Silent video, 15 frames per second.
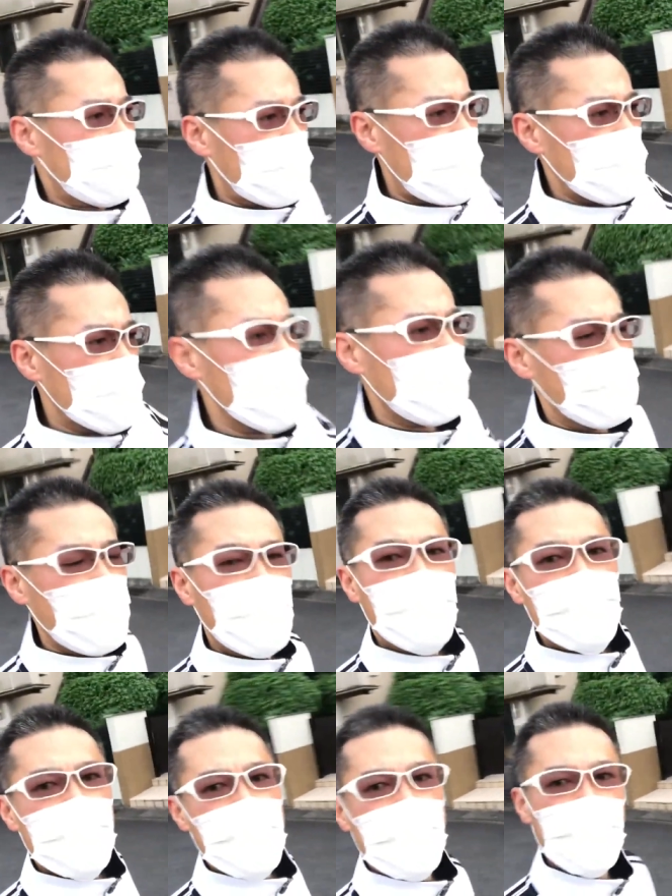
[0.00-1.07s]
完全な病
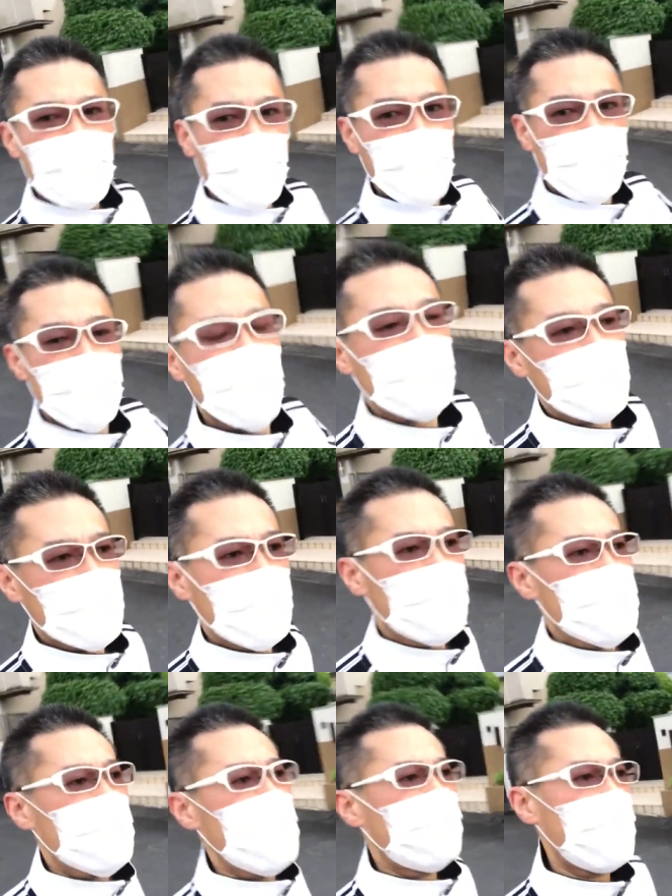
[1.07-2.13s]
気じゃないけどちょっと調
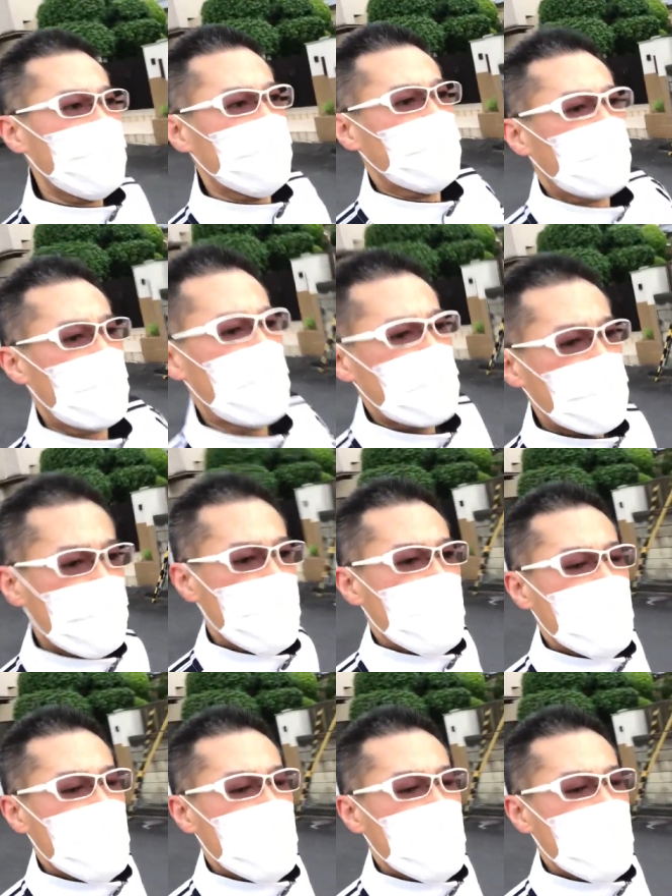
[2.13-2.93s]
子が悪いとかね